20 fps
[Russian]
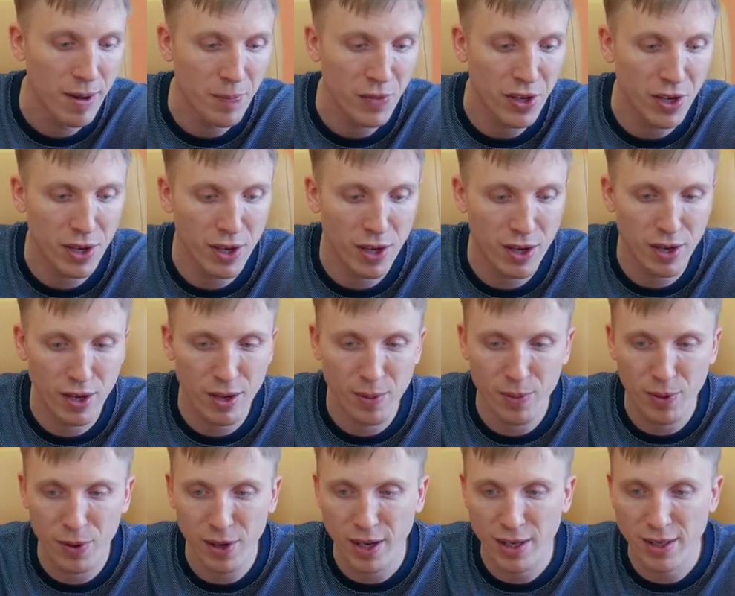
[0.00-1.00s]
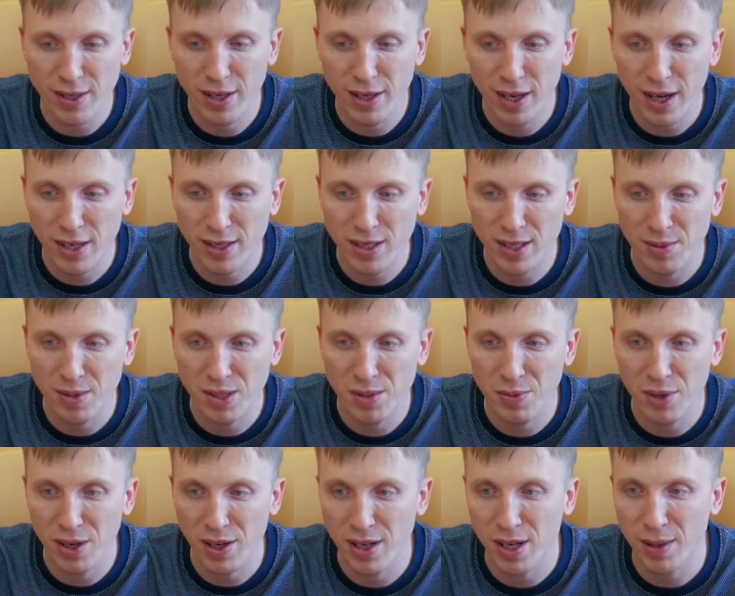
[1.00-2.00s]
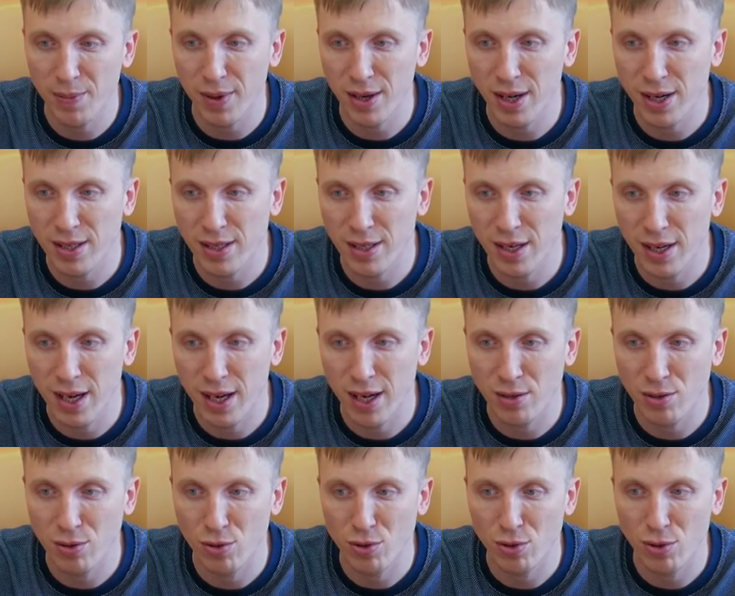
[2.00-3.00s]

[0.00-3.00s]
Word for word: и по красноярским СМИ, это и по Красноярску,